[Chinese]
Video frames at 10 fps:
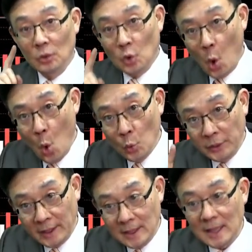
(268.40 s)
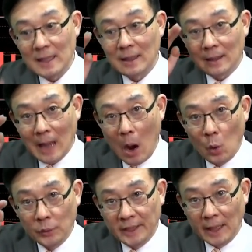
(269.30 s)
扣底这个
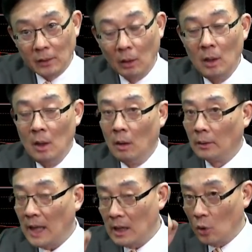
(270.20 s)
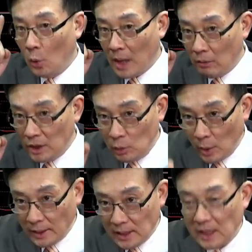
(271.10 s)
高点啊，我大概扣到一
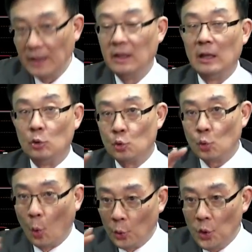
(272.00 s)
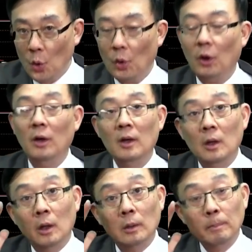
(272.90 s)
万一千点左右哈。
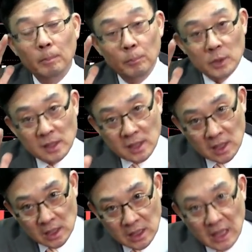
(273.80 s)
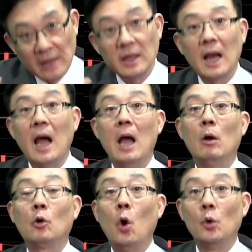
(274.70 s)
的时间大概还
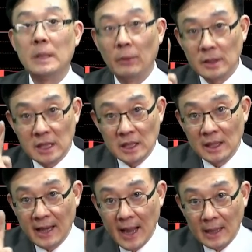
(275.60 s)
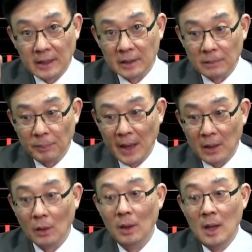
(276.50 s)
要扣差不多接近两个礼拜哈，